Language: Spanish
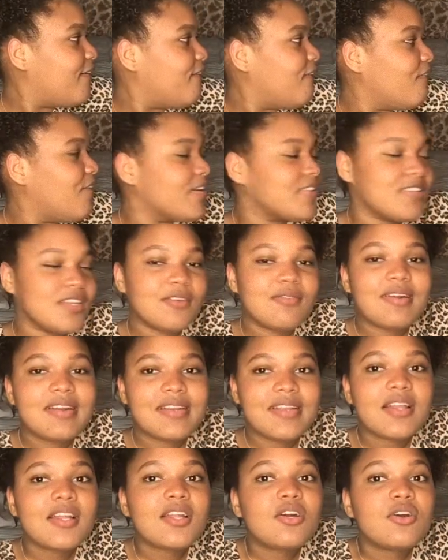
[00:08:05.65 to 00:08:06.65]
o hacer
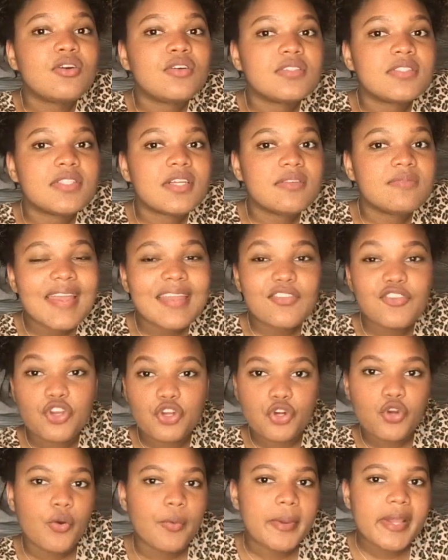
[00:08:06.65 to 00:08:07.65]
cualquier cosa, yo
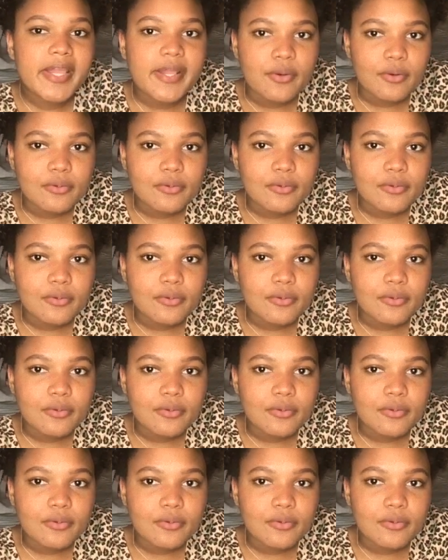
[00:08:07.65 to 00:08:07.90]
no veo.